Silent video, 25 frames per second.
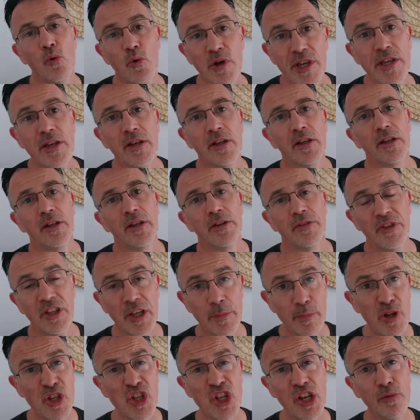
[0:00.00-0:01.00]
Oui,
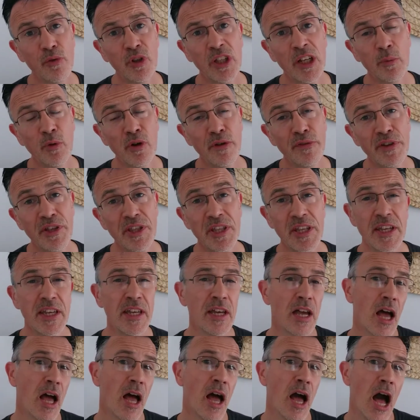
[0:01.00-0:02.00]
dépêchez-vous d'en
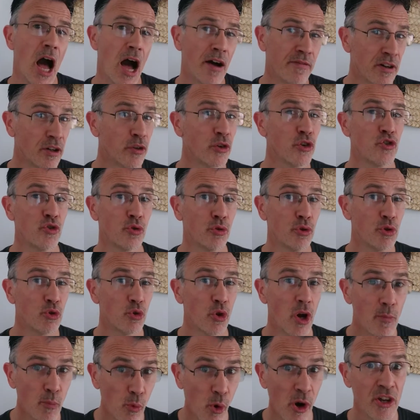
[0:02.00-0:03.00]
profiter avant que je ne
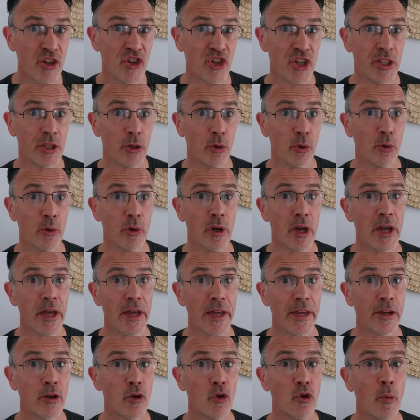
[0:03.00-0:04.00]
sois moins généreux
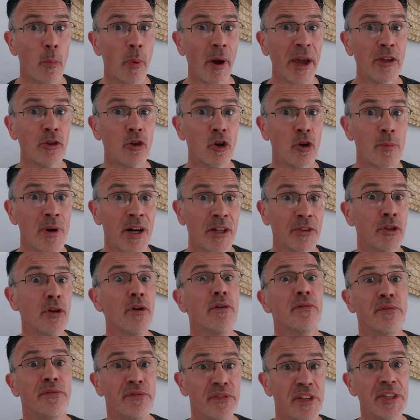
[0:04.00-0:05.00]
et que le prix n'augmente
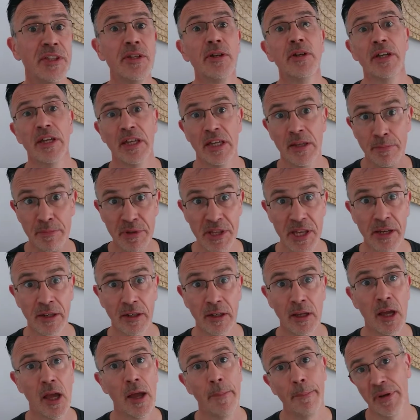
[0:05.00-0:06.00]
vite et bien.
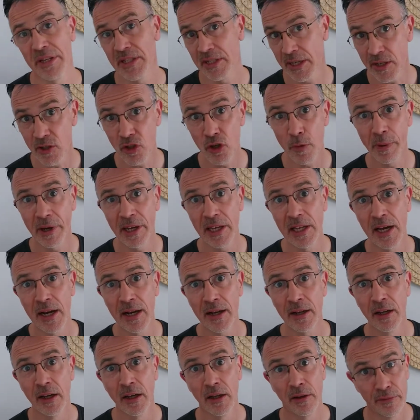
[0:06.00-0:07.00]
Parce qu'à ce
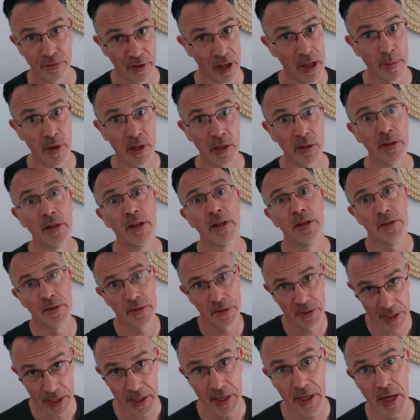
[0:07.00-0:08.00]
prix-là, vraiment,
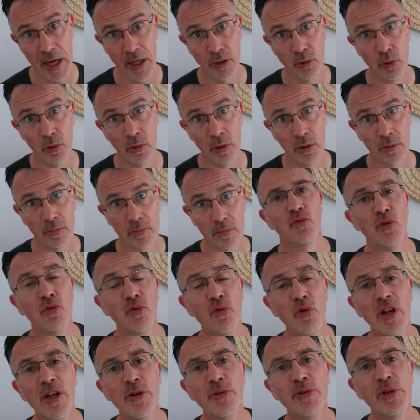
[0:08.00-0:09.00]
c'est cadeau. Vous
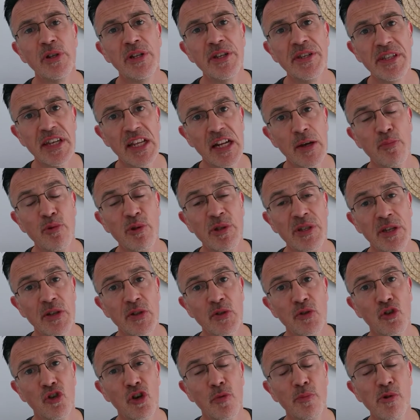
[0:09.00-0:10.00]
voulez utiliser la
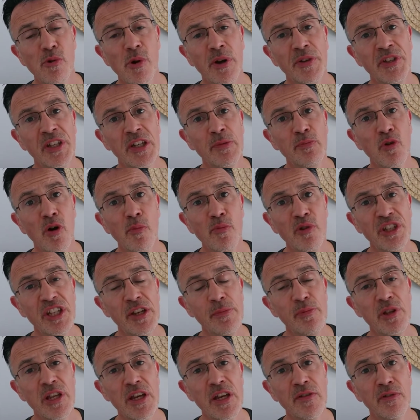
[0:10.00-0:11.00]
puissance du copywriting pour
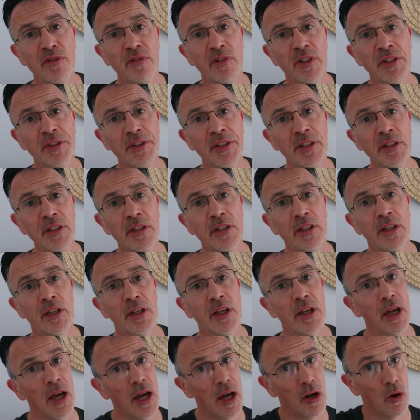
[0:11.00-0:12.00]
multiplier vos ventes
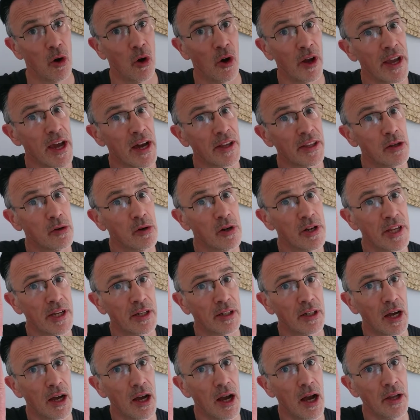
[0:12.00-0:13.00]
Alors regardez le
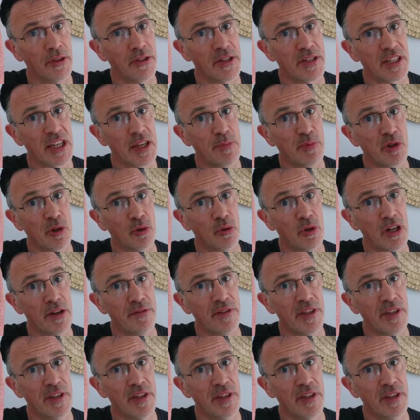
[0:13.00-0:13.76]
lien en description de la